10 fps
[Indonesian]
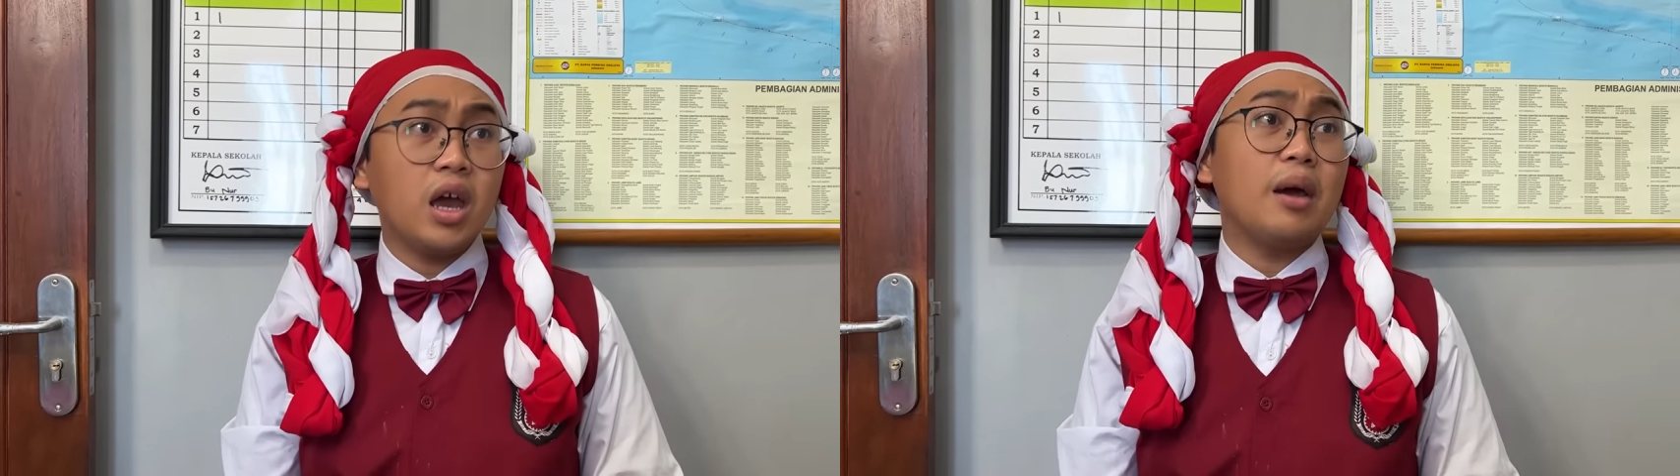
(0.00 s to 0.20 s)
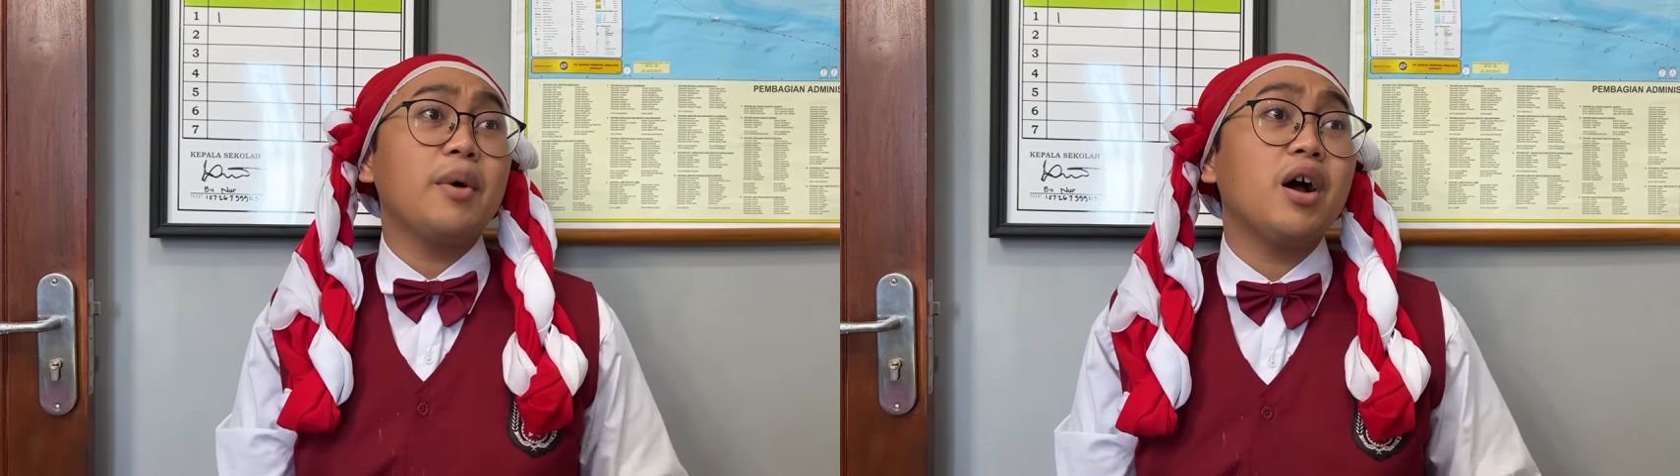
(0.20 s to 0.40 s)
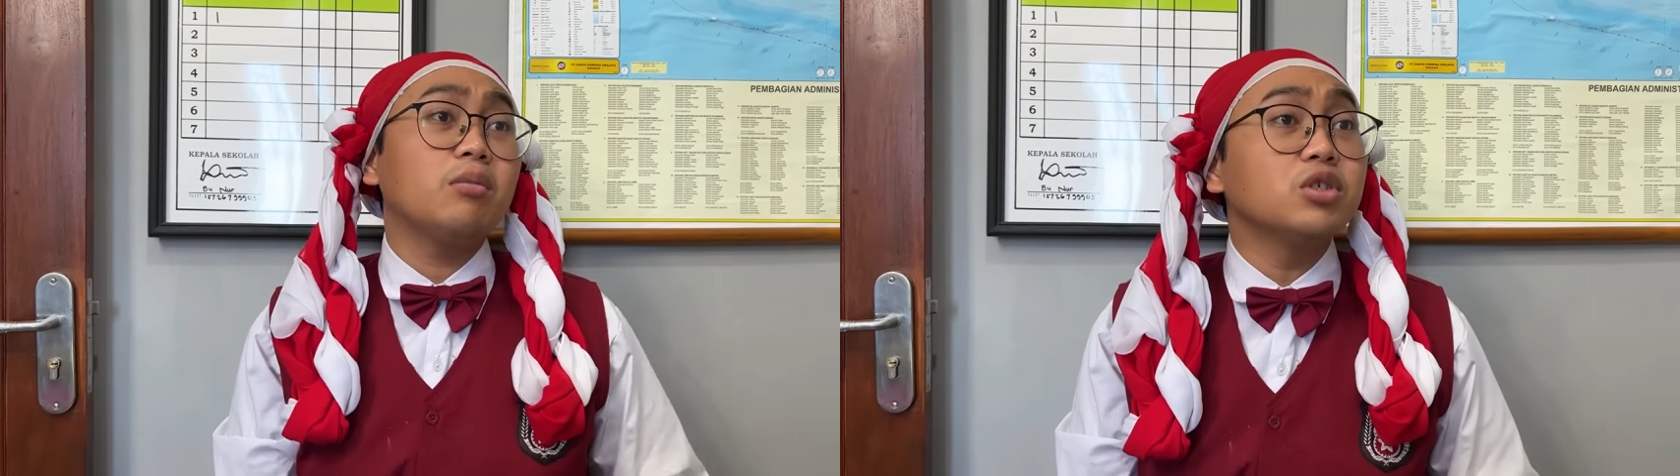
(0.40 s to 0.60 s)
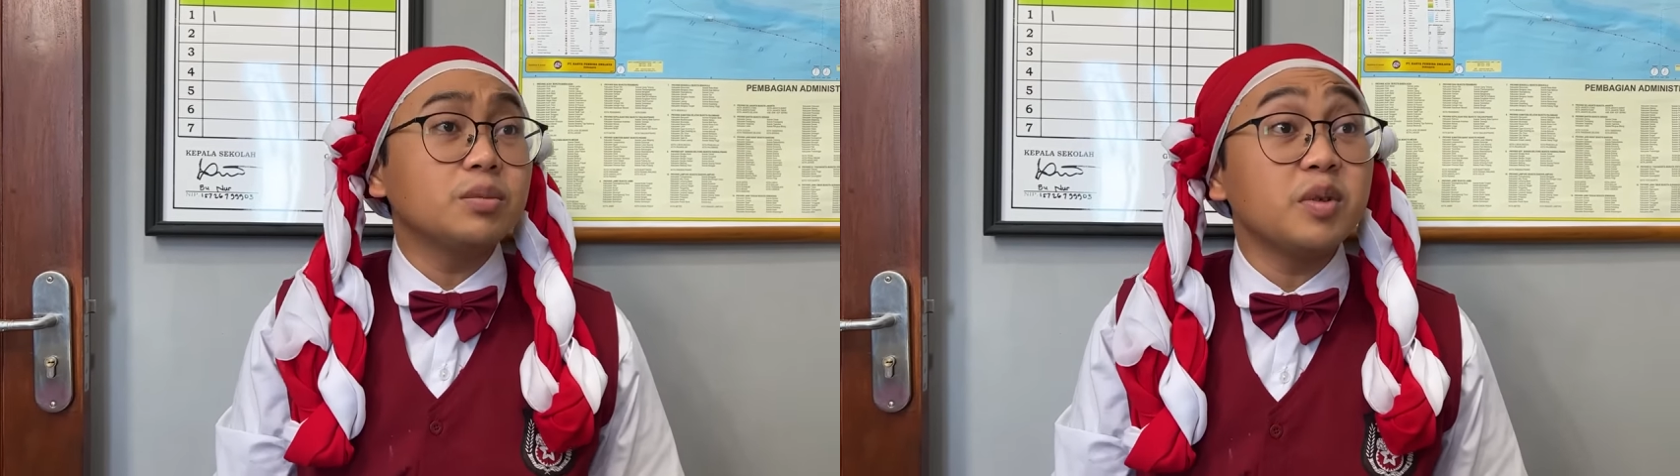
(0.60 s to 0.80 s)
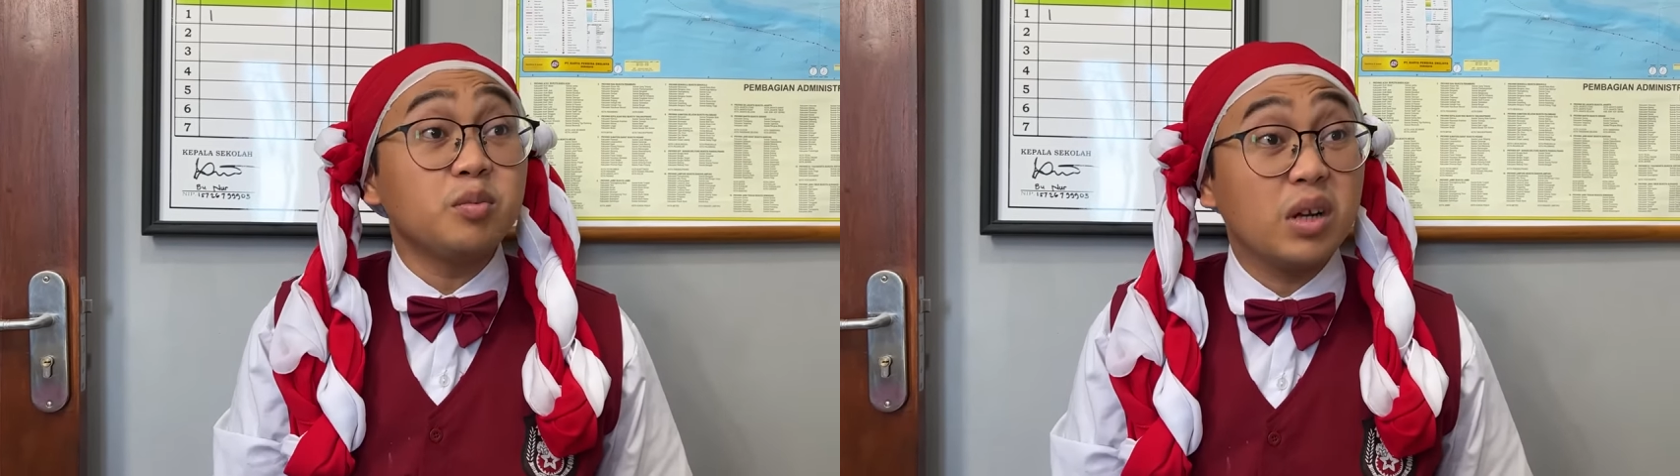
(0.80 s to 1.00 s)
Emang kamu
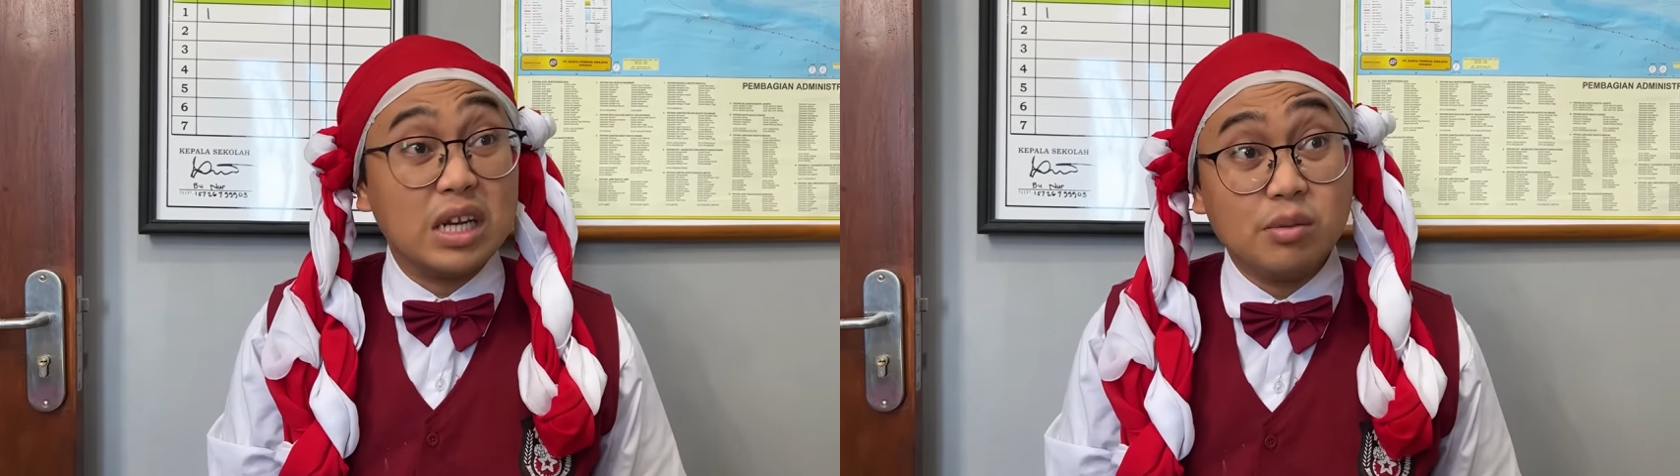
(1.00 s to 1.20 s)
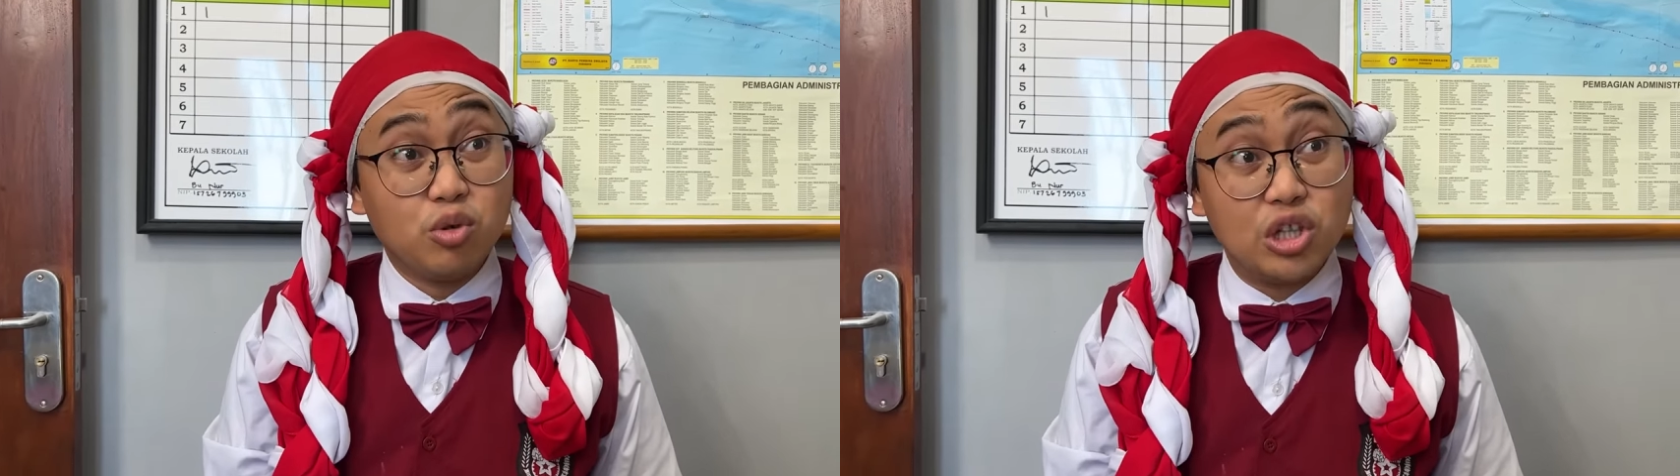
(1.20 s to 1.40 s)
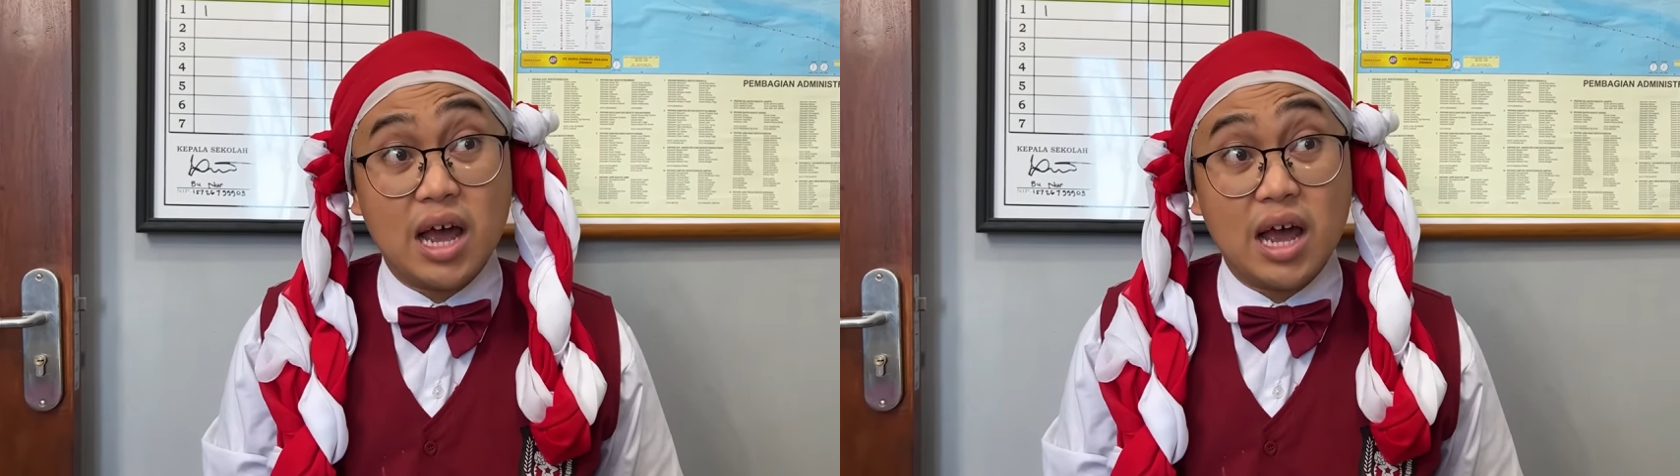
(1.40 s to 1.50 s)
sempat beli buat